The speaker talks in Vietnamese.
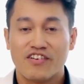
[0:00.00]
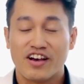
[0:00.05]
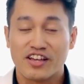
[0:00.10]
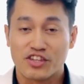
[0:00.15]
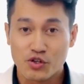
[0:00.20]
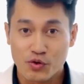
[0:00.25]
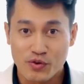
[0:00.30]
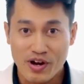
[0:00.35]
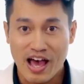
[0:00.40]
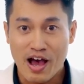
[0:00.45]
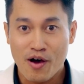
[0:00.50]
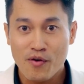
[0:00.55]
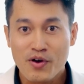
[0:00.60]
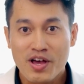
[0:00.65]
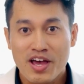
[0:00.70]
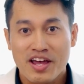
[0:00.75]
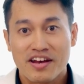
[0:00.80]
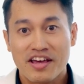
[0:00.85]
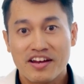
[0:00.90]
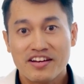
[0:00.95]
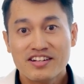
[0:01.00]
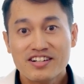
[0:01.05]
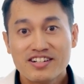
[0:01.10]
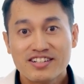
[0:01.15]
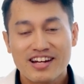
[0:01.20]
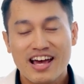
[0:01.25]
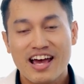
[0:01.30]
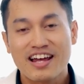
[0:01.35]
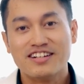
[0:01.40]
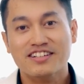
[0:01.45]
và chu đáo để
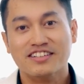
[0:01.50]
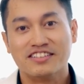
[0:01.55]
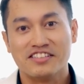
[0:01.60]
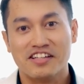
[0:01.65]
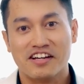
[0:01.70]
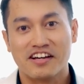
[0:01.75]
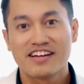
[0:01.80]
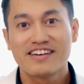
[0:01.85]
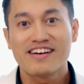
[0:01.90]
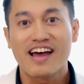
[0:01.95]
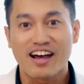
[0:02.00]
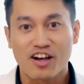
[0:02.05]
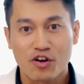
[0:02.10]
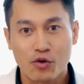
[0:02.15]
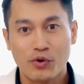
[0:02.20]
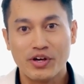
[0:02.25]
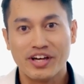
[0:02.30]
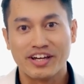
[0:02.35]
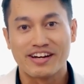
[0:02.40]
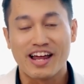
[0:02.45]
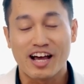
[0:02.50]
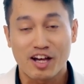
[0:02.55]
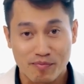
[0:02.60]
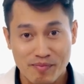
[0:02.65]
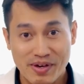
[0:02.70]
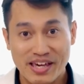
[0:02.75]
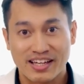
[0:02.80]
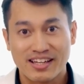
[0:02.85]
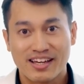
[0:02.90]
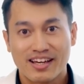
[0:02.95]
đưa ra được những cái đặc quyền đặc
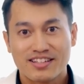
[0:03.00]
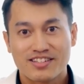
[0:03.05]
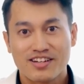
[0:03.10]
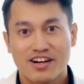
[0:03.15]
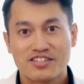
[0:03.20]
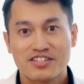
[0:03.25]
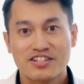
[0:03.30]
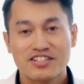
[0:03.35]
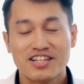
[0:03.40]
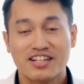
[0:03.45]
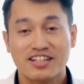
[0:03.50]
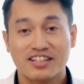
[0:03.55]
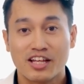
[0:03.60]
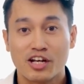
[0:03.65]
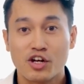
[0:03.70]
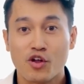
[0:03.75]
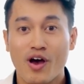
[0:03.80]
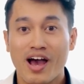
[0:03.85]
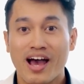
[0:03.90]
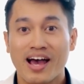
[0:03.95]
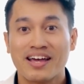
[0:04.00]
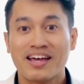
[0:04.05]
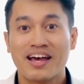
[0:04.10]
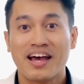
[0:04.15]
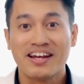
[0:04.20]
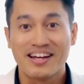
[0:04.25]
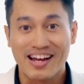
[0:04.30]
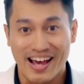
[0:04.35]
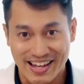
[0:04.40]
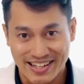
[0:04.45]
biệt cho chương trình Tinh Hoa a i
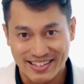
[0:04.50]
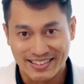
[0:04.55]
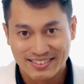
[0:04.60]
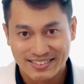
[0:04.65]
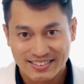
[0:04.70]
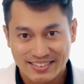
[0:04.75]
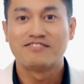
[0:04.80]
a này.